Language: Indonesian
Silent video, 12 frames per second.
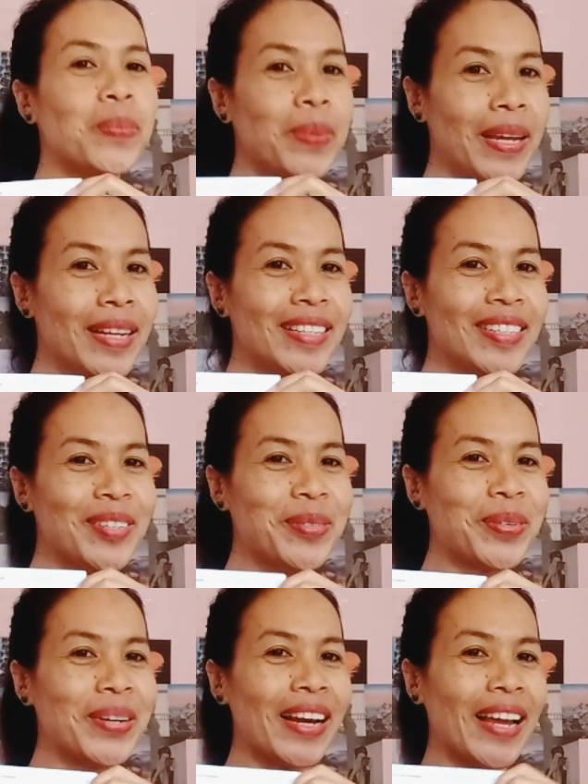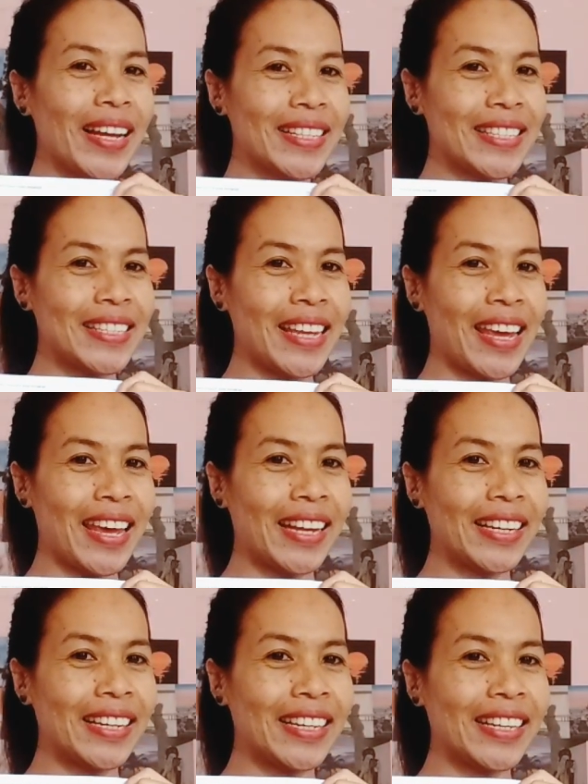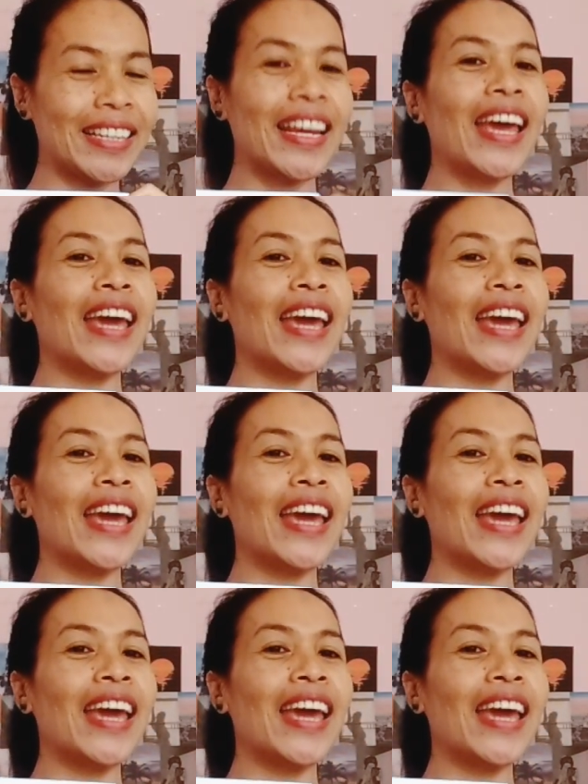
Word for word: pick Google AdSense.